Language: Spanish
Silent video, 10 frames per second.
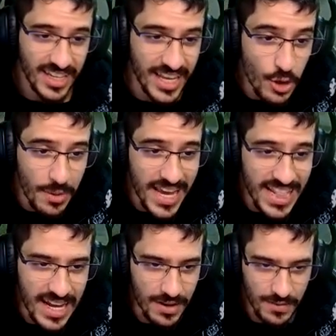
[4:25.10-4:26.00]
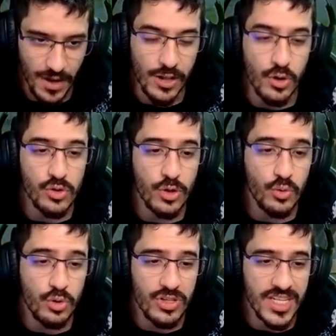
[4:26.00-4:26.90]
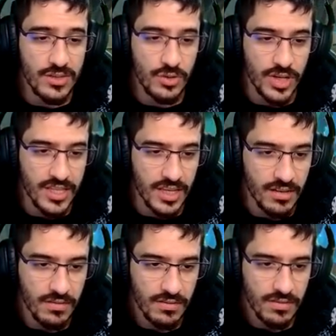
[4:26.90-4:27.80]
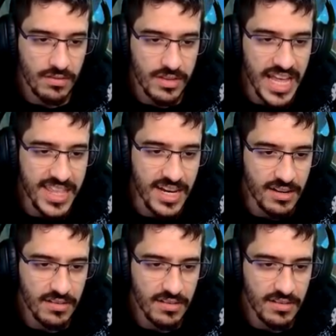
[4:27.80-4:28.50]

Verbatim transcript: Que no baila El control 1 es esto, gente Nada